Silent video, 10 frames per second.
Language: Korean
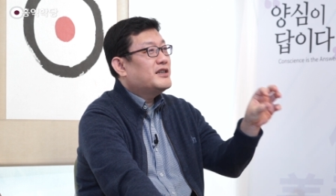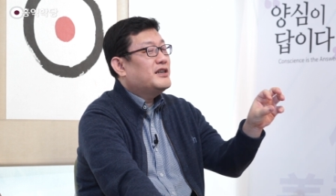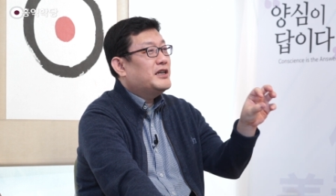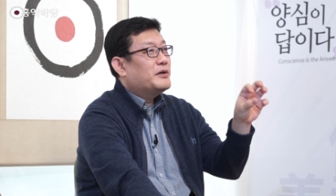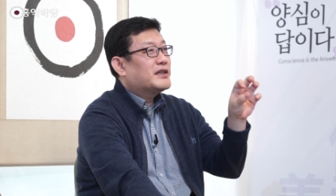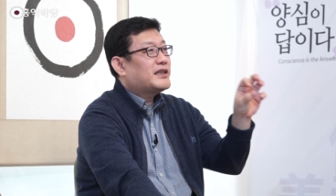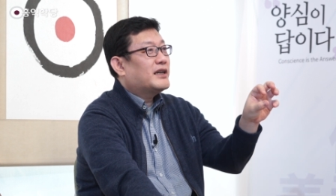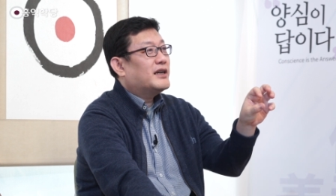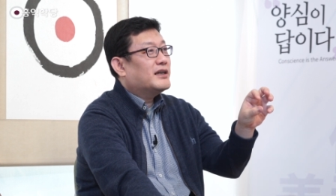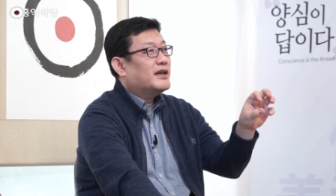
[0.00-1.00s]
진리와
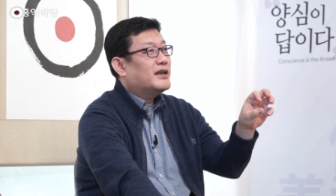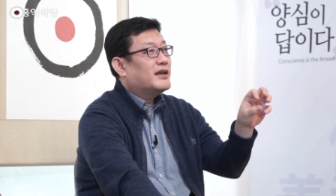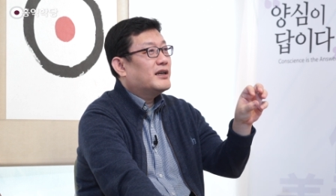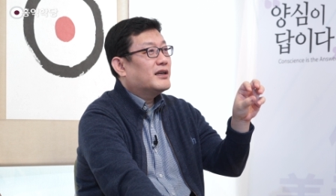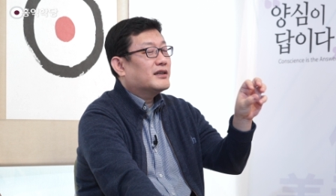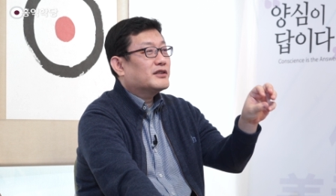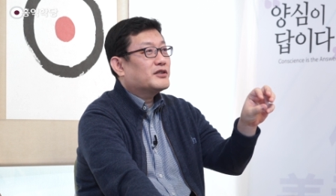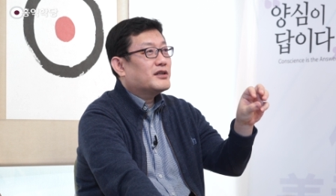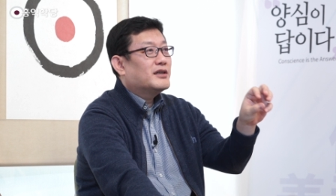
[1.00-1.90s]
사랑의